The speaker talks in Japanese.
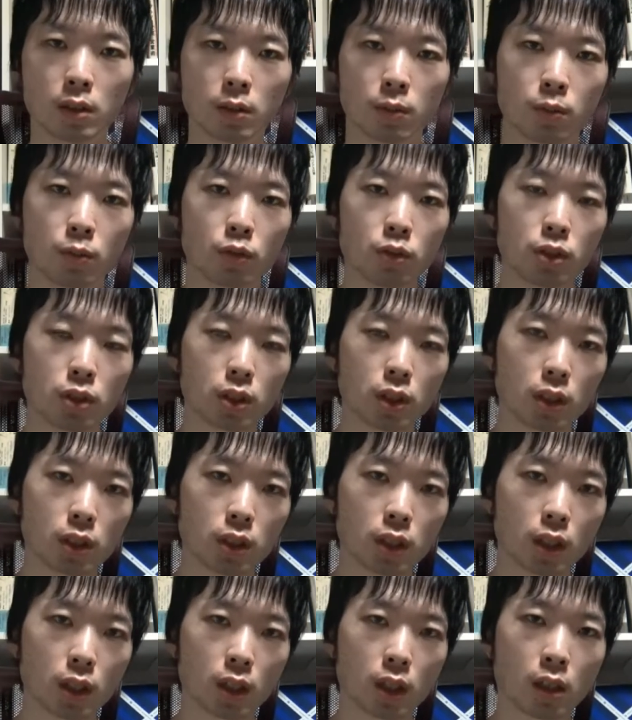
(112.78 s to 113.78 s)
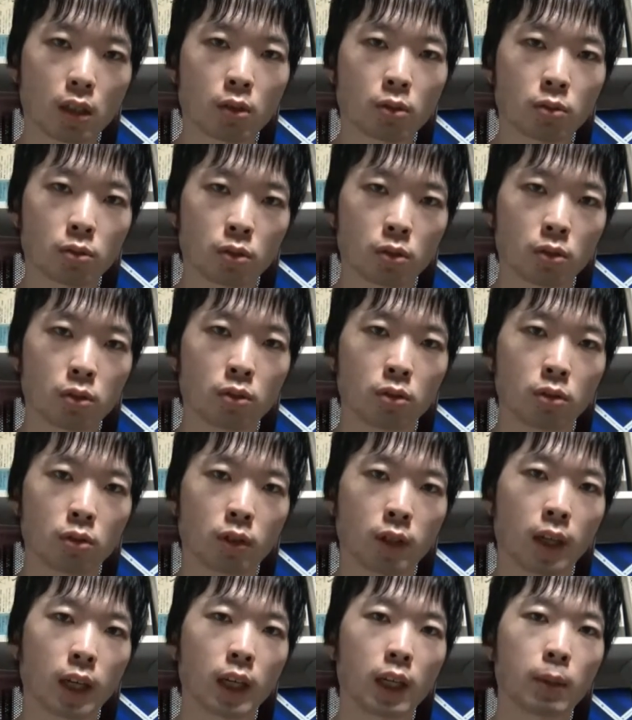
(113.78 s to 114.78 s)
もしかしたら過去の本を
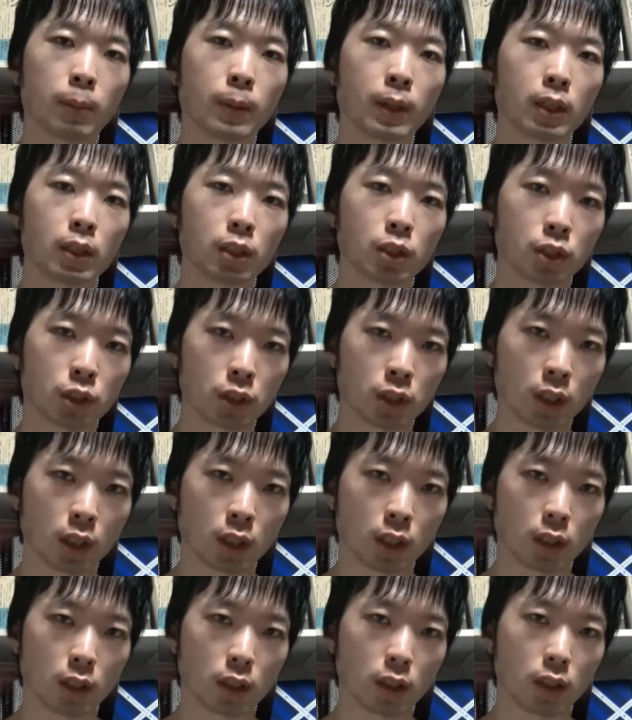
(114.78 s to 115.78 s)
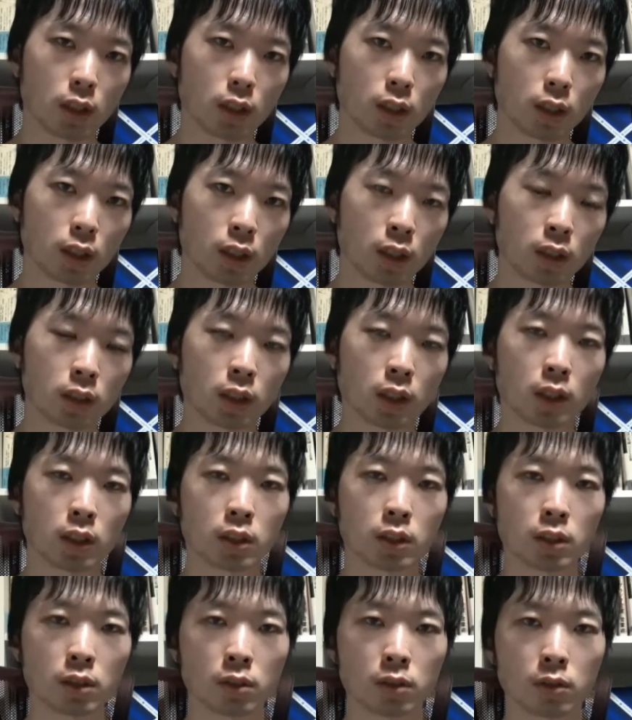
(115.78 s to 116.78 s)
廃盤にして新
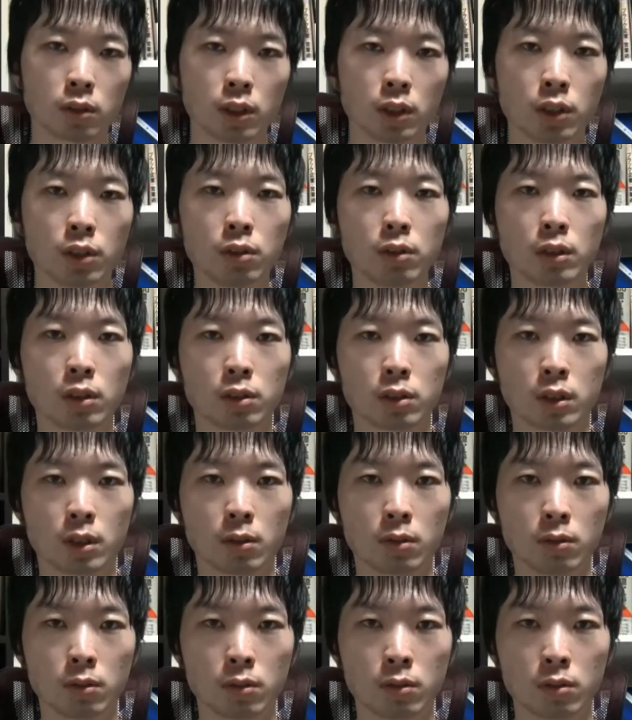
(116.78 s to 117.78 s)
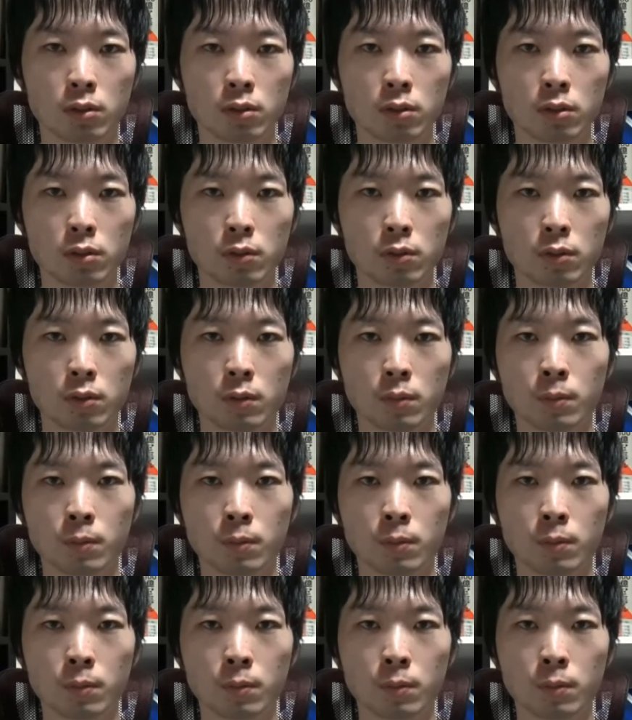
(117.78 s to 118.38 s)
しくリニューアルした本を